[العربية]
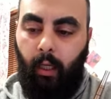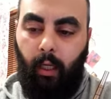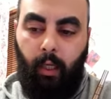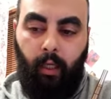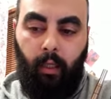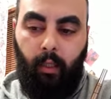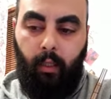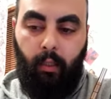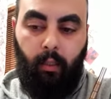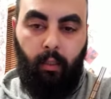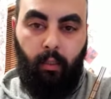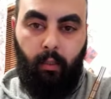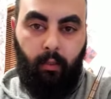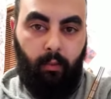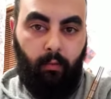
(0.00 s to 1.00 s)

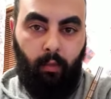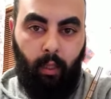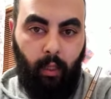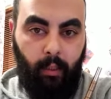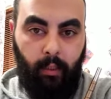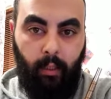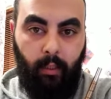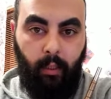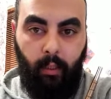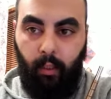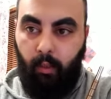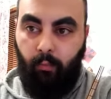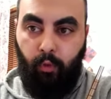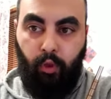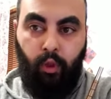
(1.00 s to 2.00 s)
أه وخاصة
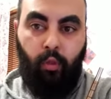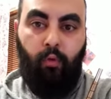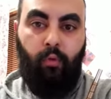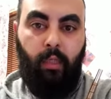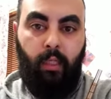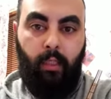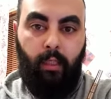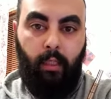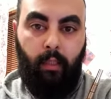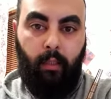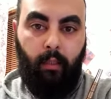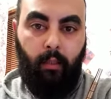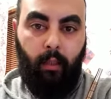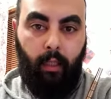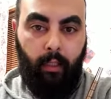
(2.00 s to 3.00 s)
للمتجوزين يعني
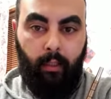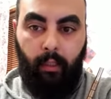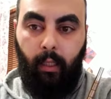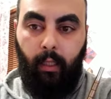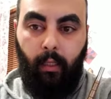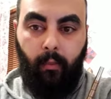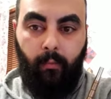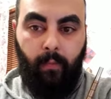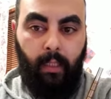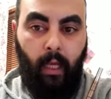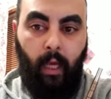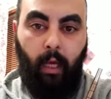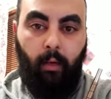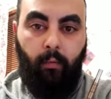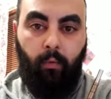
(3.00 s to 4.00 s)
حتى
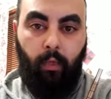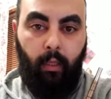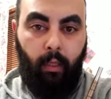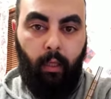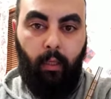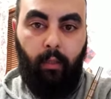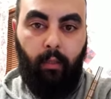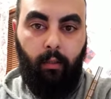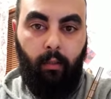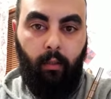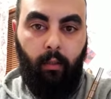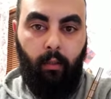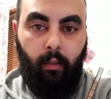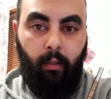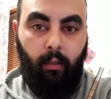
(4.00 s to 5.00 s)
المصاحب ولا هيك
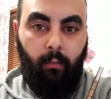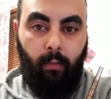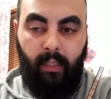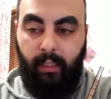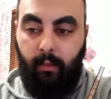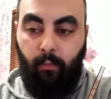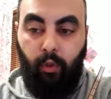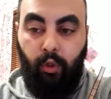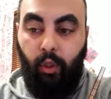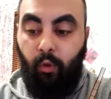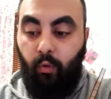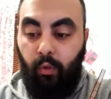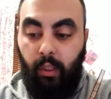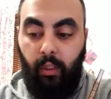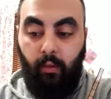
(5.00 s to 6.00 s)
بس
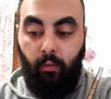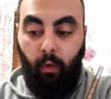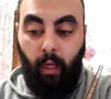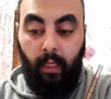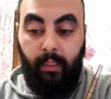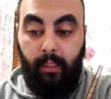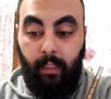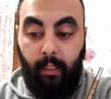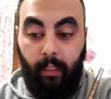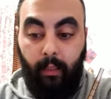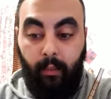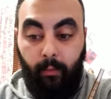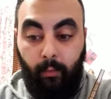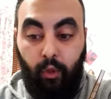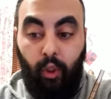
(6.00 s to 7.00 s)
المتجوزين وخاصة
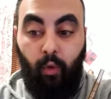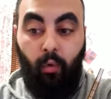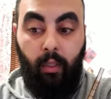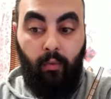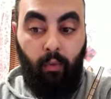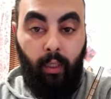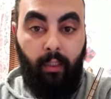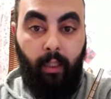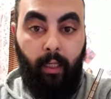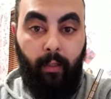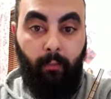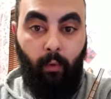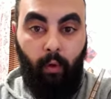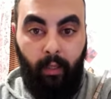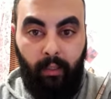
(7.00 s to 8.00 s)
اللي متجوز وحدة
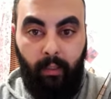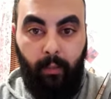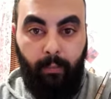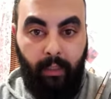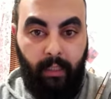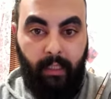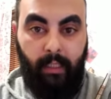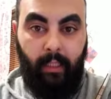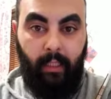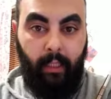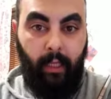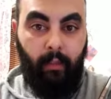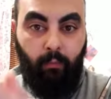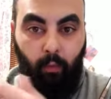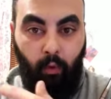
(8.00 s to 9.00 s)
مواليدها
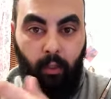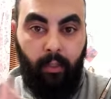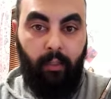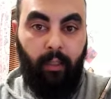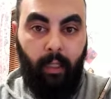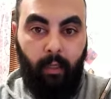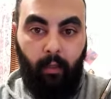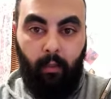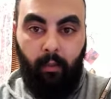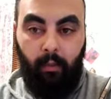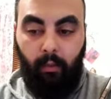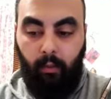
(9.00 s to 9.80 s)
بالتسعينات مواليدي أنا